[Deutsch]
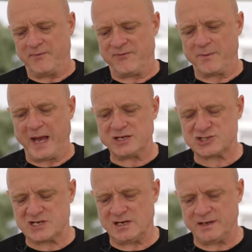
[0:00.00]
vom
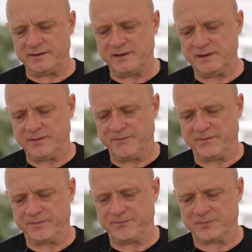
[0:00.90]
Einstellen
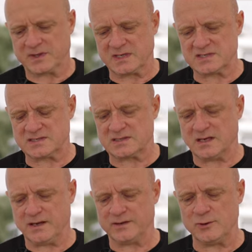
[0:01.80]
des
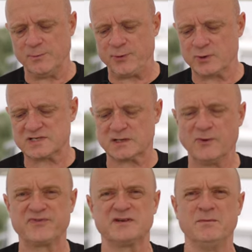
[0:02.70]
äh, Nullpunkts
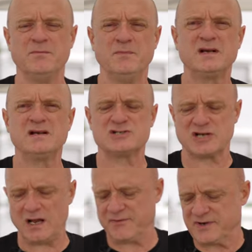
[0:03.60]
auf der,
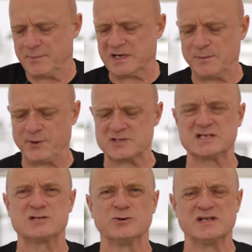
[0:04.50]
auf der,
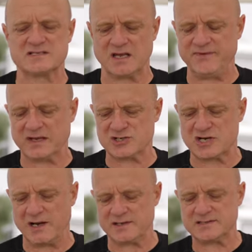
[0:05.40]
Mittelposition des drei
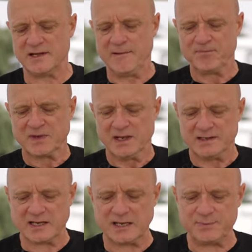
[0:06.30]

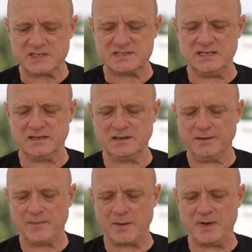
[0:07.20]
da gibt es hier
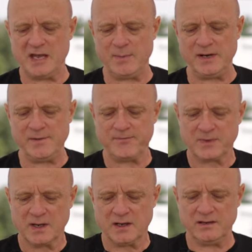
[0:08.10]
am Hebel
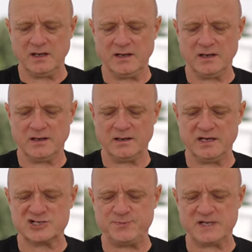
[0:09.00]
eine,
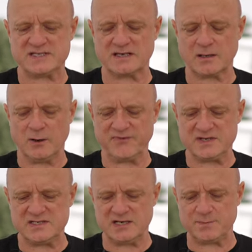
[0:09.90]
eine Spitze drauf,
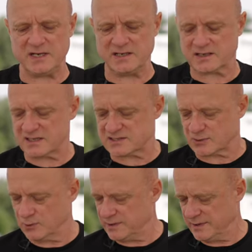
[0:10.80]
die sieht man hier ganz
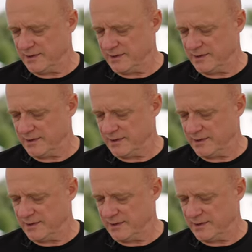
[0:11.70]
gut.